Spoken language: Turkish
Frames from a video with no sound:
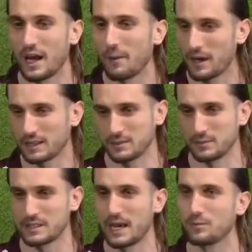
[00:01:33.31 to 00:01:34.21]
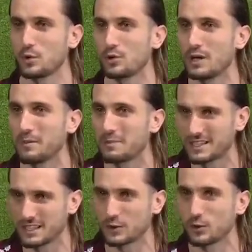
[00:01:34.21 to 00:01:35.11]
hem halkımız hem dünya bir
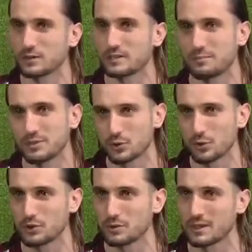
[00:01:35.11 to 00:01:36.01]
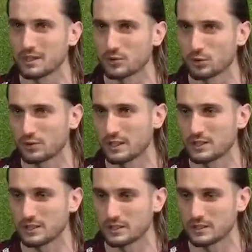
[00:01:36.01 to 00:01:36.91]
tık da olsa psikolojik biraz sorunlar
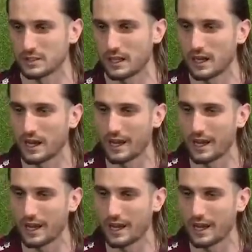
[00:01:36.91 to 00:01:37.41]
içerisinde.